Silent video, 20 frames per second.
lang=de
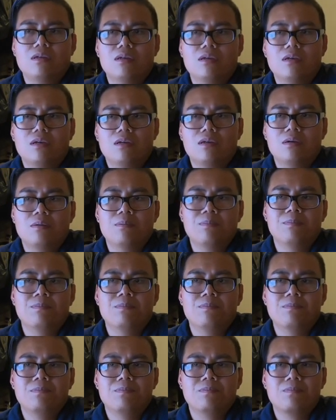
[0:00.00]

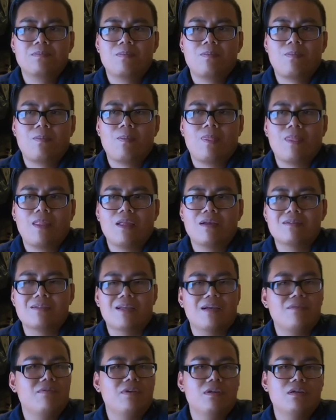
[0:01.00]
Ähm,
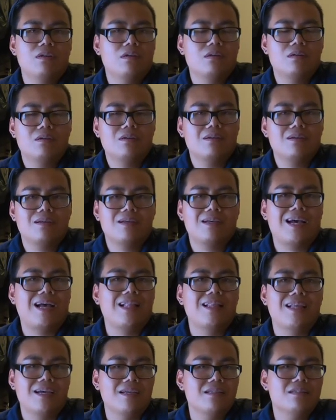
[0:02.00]
sagen wir,
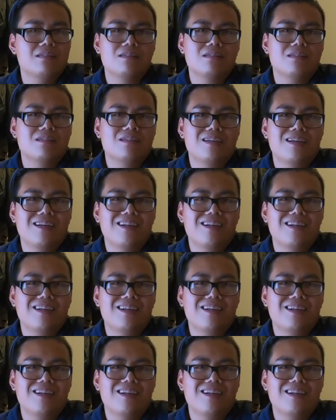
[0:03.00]
Karl-Heinz